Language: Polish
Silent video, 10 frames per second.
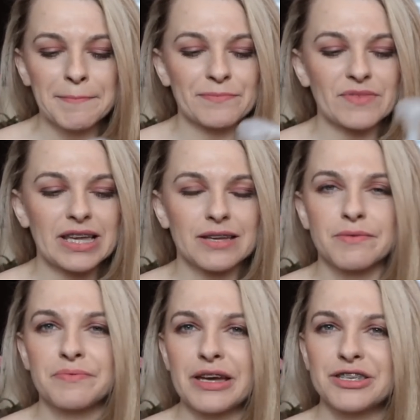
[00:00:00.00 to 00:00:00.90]
Mm,
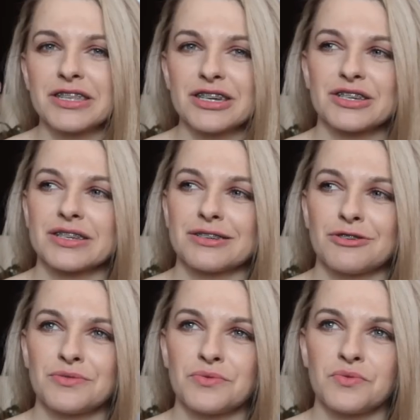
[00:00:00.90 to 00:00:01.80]
e, fajnie też... E,
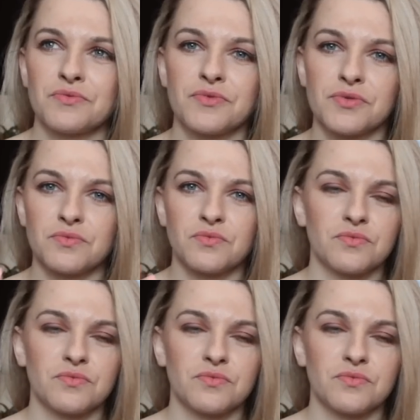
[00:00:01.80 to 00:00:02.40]
w,